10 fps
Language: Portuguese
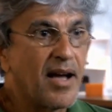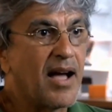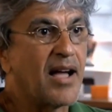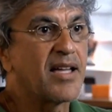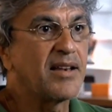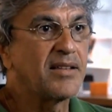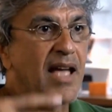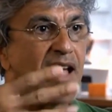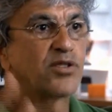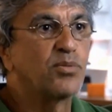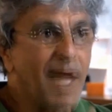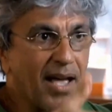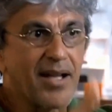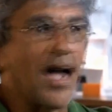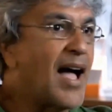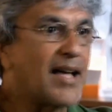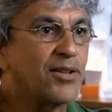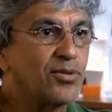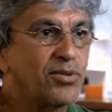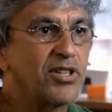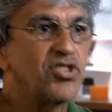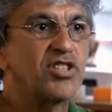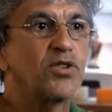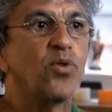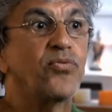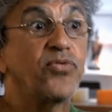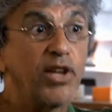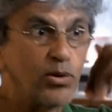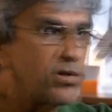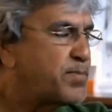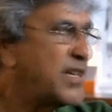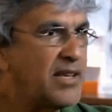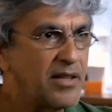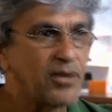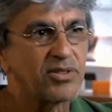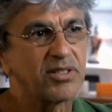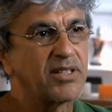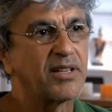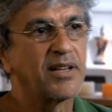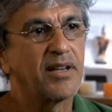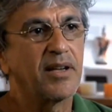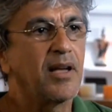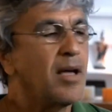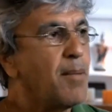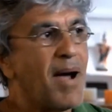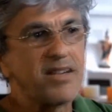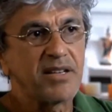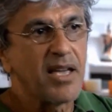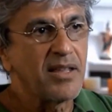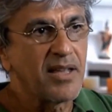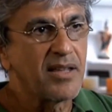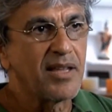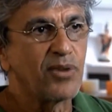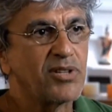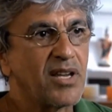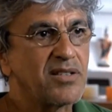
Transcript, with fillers: a realidade do mercado e de ouvir os Beatles e mas ninguém entendeu,